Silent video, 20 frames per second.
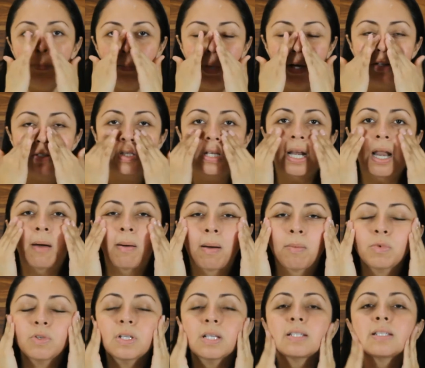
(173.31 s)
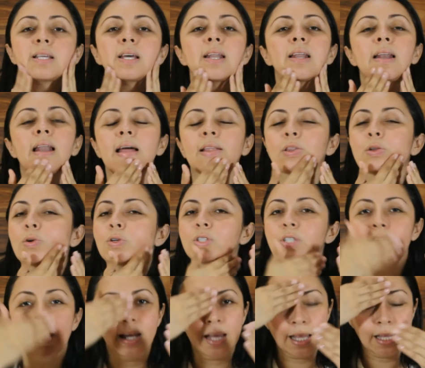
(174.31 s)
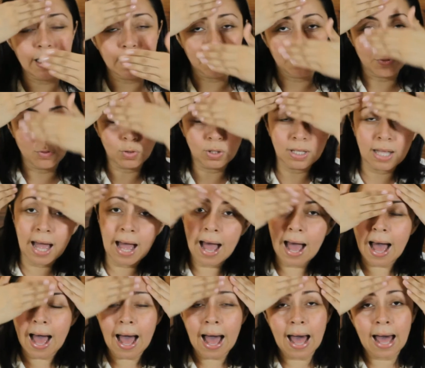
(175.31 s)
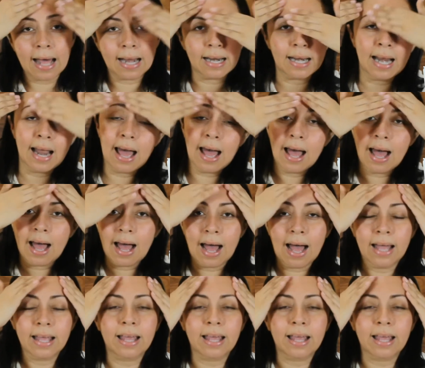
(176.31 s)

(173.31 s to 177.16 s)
pero si la vamos a hacer en la noche hay que disfrutarla,